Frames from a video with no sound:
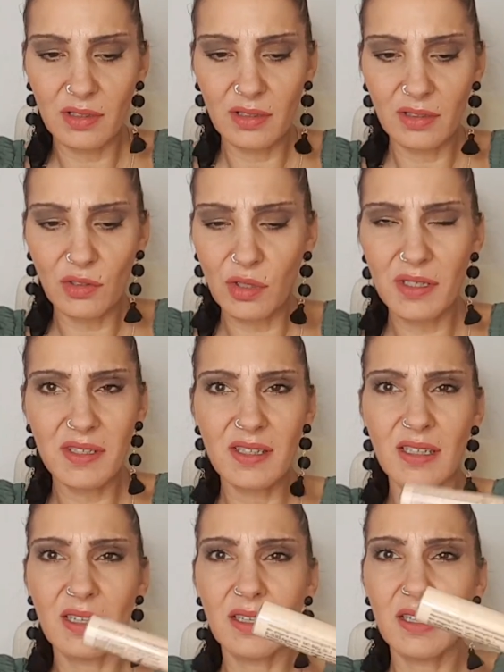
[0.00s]
ein
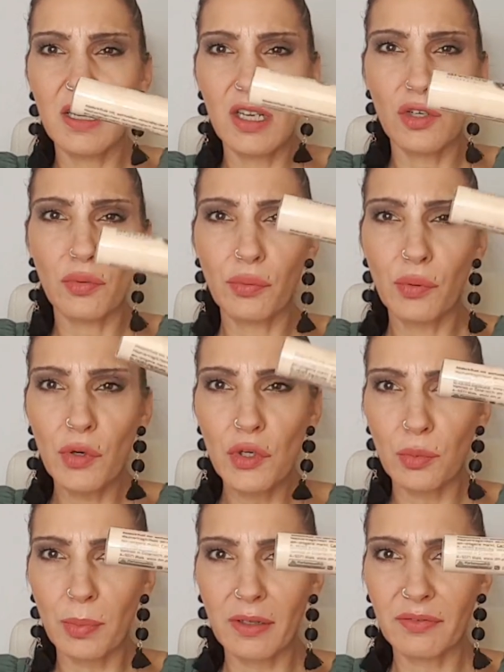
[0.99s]
Concealer, den ich
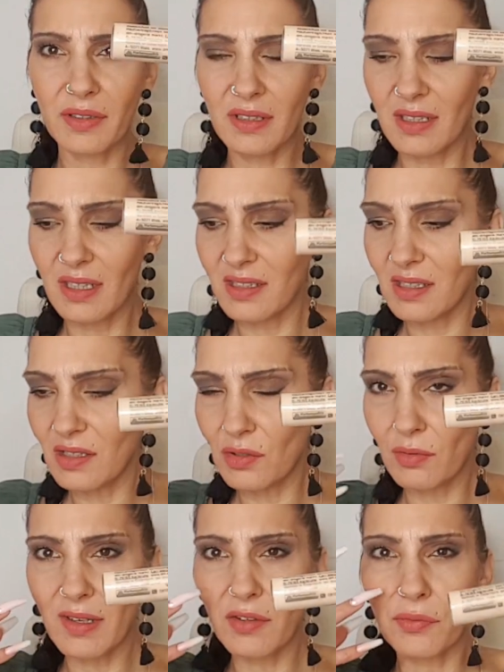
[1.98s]
furchtbar finde. Der sieht
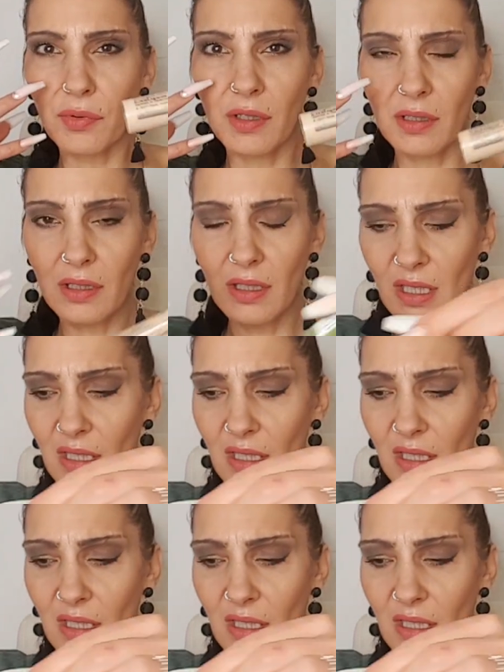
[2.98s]
sowas von,